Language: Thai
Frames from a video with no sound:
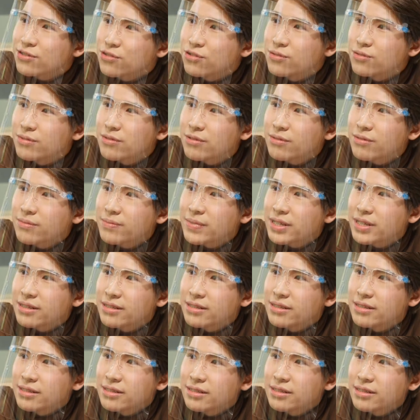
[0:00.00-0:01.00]
ศูนย์เพราะมันเป็น
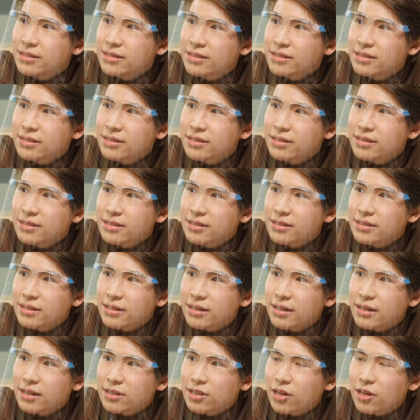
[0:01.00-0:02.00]

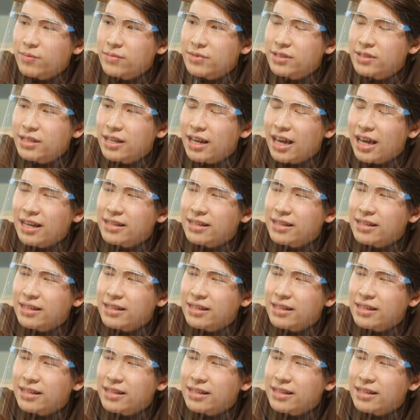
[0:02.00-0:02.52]
อะตอมอิสระ